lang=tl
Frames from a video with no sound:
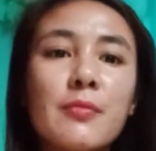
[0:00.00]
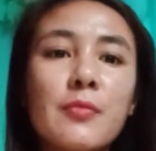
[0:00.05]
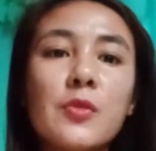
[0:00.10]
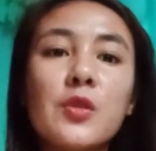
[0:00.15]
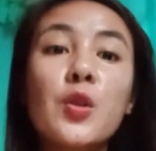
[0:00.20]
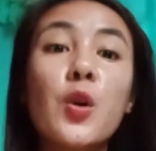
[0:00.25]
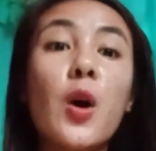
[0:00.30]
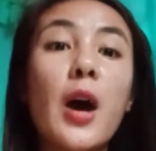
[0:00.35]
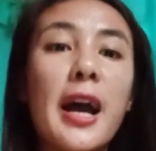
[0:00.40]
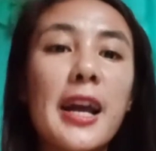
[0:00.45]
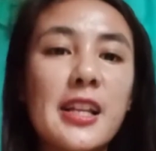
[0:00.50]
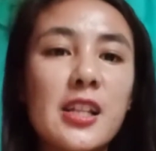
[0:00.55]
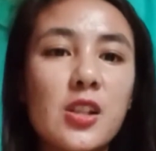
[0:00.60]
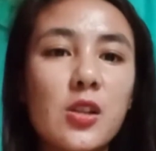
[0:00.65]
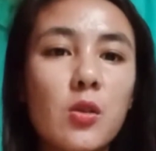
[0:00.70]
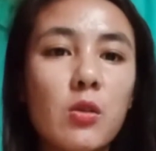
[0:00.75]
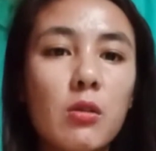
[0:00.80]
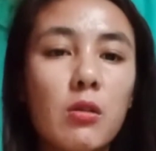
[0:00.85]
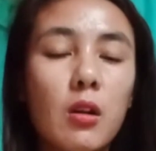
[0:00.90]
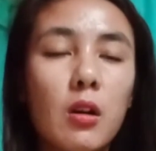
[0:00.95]
nung high
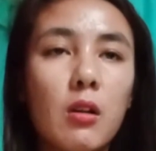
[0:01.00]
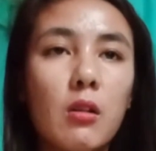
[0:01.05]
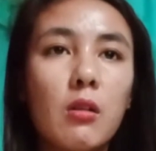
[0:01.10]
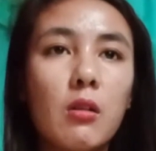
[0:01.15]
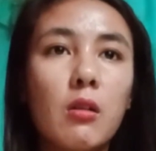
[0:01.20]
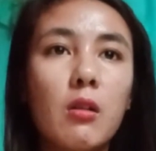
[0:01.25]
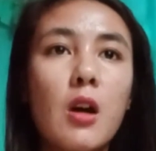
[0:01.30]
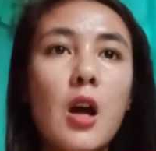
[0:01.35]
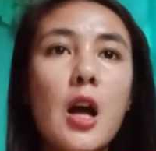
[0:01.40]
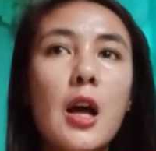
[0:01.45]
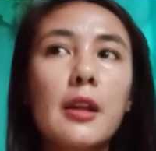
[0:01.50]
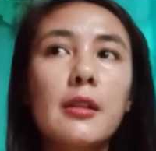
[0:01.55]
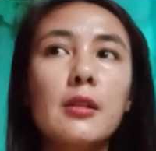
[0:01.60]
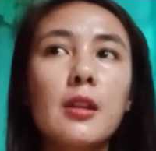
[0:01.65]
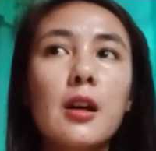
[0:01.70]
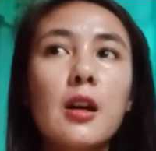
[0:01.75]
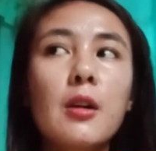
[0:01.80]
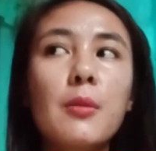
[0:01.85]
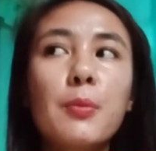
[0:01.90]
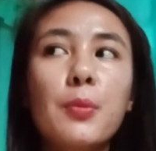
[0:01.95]
school ako.
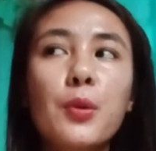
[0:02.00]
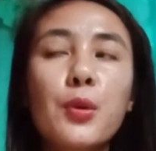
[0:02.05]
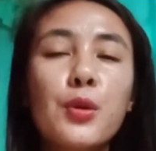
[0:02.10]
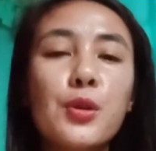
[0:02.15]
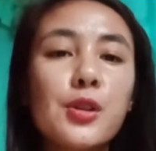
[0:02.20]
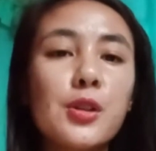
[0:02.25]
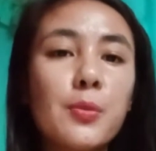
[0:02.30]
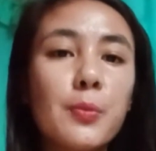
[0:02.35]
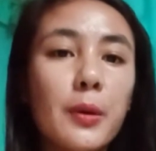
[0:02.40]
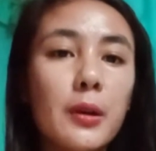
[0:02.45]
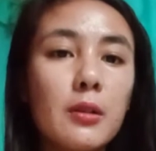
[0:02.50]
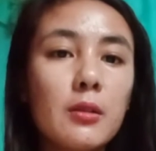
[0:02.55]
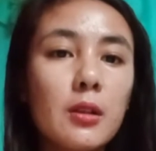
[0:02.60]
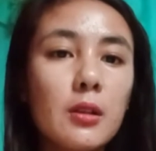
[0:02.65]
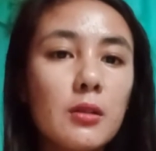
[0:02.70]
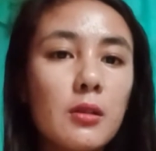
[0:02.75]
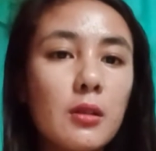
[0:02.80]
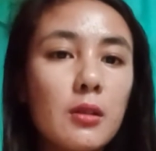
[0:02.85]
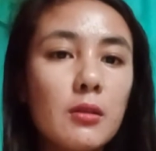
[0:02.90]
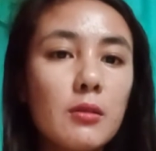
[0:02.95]
Tapos,
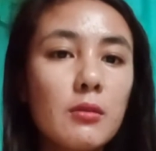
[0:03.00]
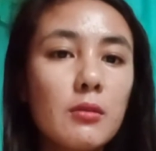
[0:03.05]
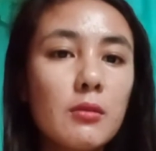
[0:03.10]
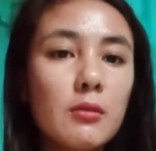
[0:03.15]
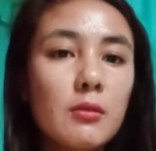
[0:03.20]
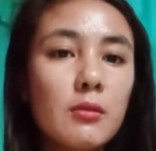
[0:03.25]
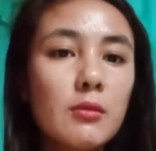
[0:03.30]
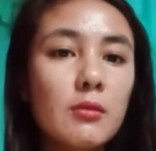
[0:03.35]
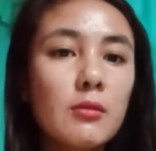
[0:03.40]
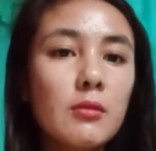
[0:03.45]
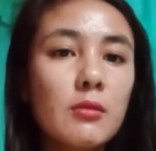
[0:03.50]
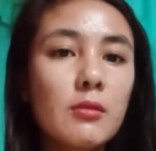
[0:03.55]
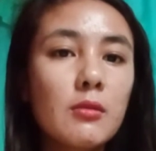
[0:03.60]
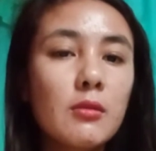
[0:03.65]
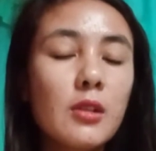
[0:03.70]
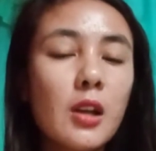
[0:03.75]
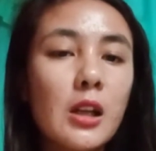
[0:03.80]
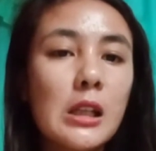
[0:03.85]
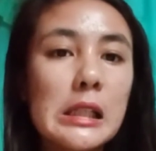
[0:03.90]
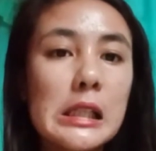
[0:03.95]
pagdating nung
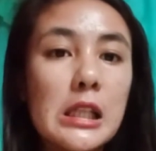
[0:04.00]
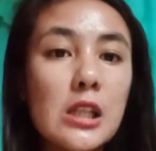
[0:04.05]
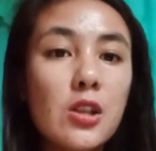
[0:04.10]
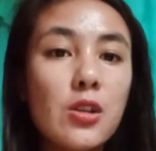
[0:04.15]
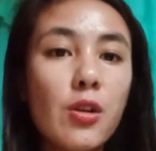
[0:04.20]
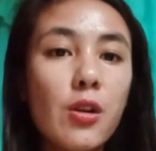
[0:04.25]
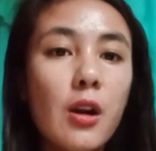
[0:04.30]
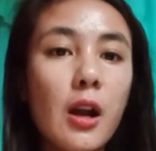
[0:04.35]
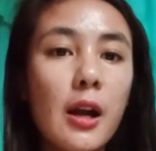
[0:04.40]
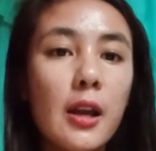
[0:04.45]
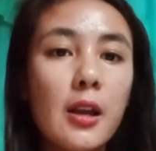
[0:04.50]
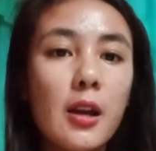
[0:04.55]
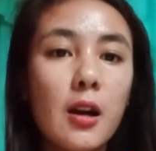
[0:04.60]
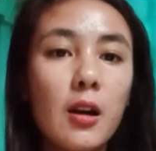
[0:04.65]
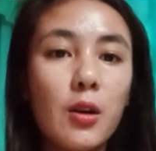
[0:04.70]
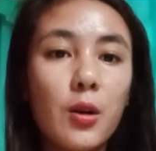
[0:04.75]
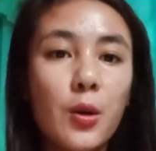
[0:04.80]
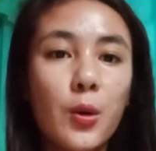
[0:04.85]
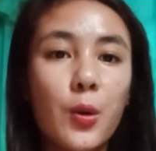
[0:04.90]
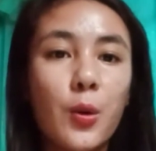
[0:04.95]
nag-senior high
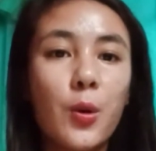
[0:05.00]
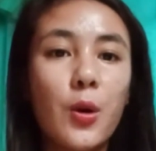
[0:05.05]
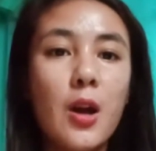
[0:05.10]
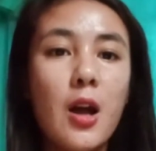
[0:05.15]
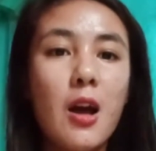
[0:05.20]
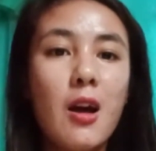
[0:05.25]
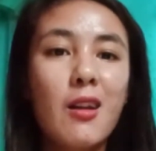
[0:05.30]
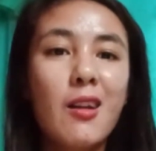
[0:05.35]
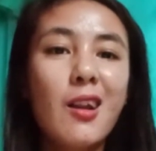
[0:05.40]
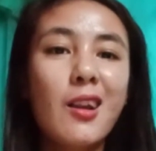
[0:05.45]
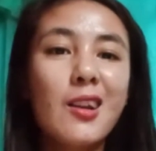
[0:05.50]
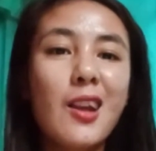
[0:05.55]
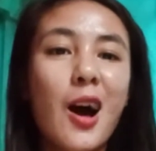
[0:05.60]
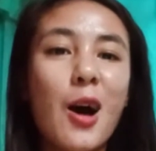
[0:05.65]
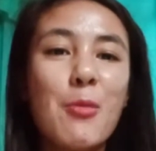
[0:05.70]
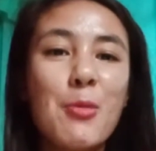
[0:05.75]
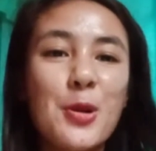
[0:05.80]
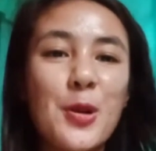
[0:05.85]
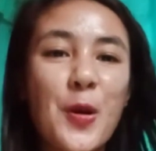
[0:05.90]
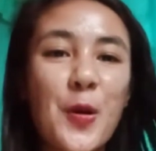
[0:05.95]
ako,
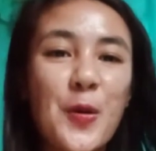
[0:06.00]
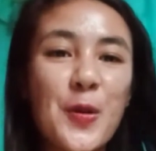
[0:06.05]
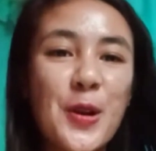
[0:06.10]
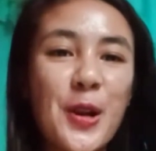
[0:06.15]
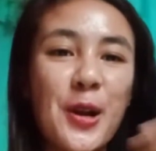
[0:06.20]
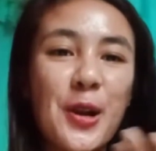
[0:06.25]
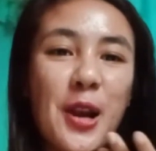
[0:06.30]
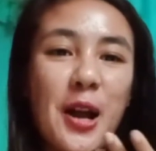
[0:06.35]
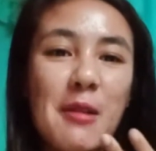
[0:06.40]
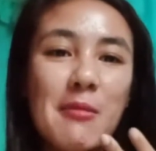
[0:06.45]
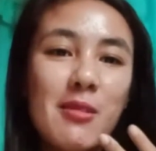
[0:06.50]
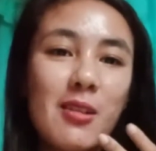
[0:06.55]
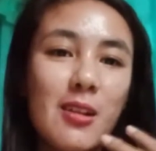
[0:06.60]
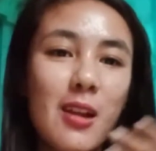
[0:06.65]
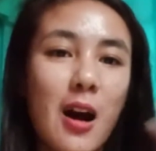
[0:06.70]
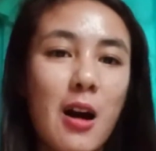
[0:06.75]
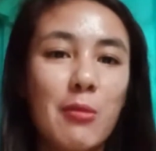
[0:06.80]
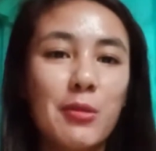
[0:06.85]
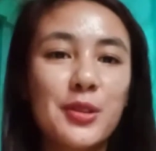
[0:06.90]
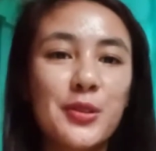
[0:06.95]
lalaman ako ng laman,
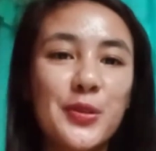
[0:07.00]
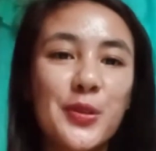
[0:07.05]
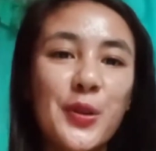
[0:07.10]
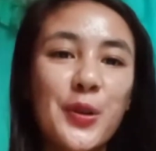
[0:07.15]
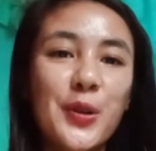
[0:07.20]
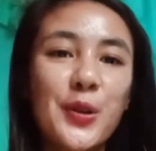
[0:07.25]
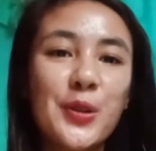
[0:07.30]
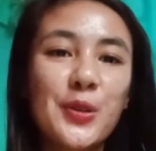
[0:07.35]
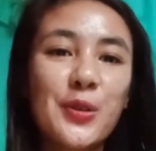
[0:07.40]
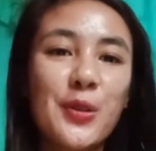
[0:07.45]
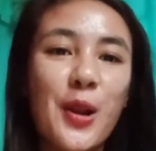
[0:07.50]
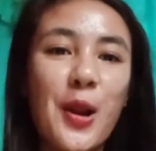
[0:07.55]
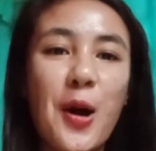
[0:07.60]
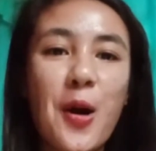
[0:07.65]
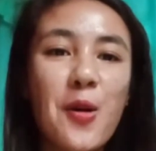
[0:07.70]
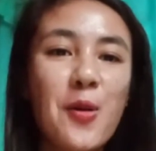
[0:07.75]
laman doon. Wala